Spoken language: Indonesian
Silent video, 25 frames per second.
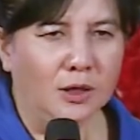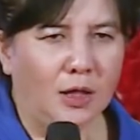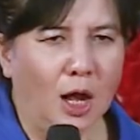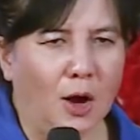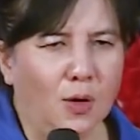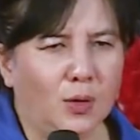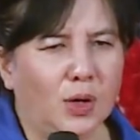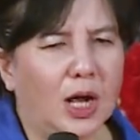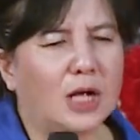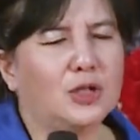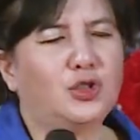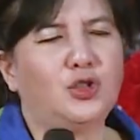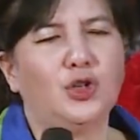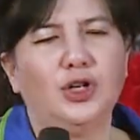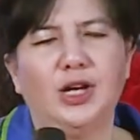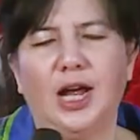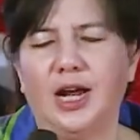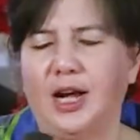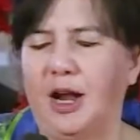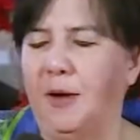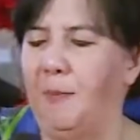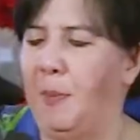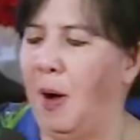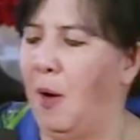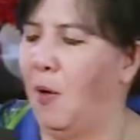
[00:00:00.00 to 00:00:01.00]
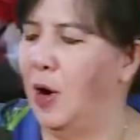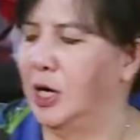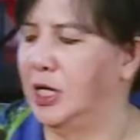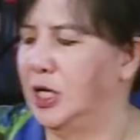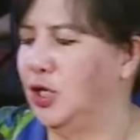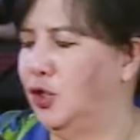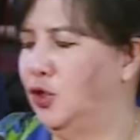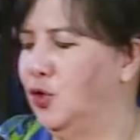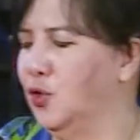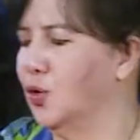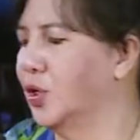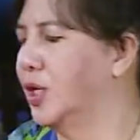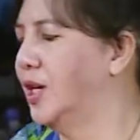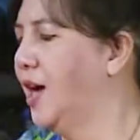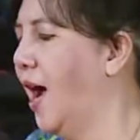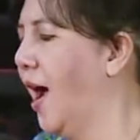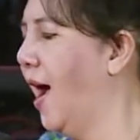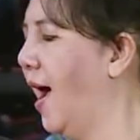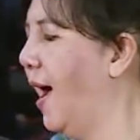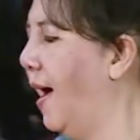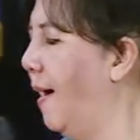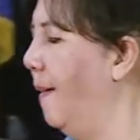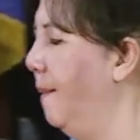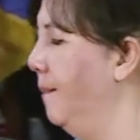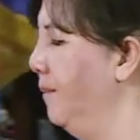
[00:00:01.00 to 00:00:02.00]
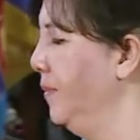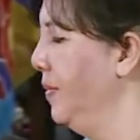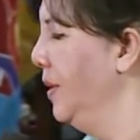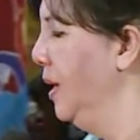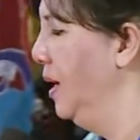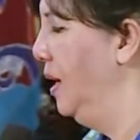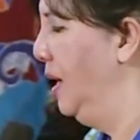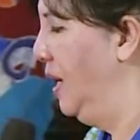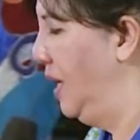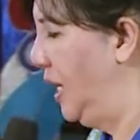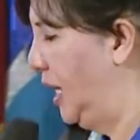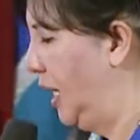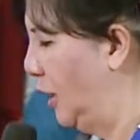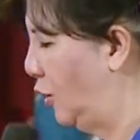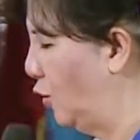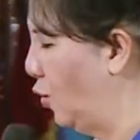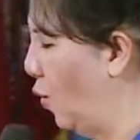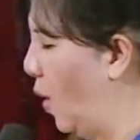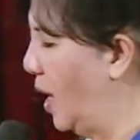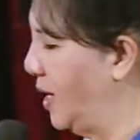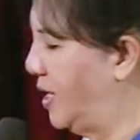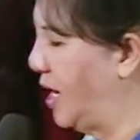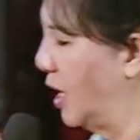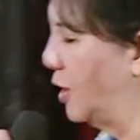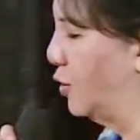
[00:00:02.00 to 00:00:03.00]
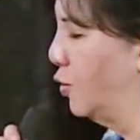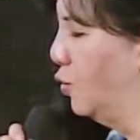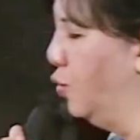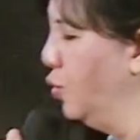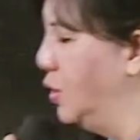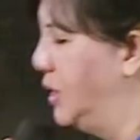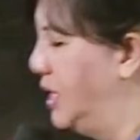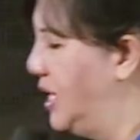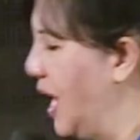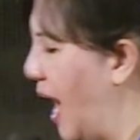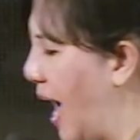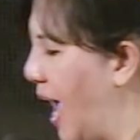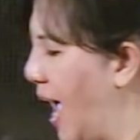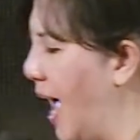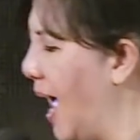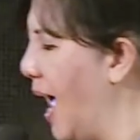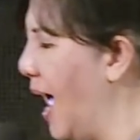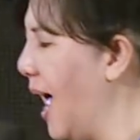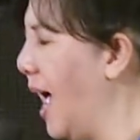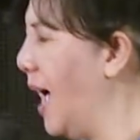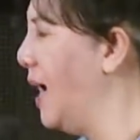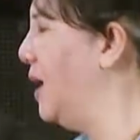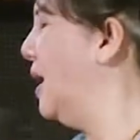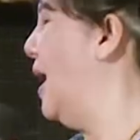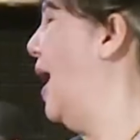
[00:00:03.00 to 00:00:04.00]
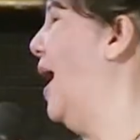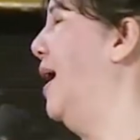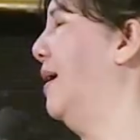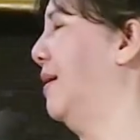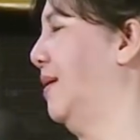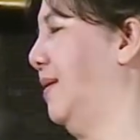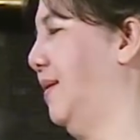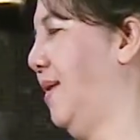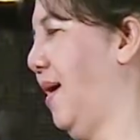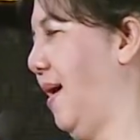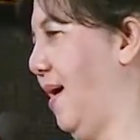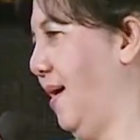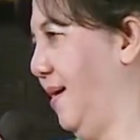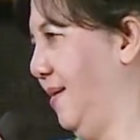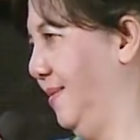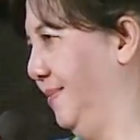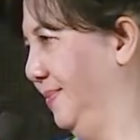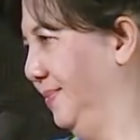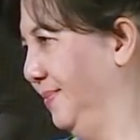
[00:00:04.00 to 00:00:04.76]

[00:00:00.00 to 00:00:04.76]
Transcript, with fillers: Tahukah saudara bahwa di surga itu ada gudang harta.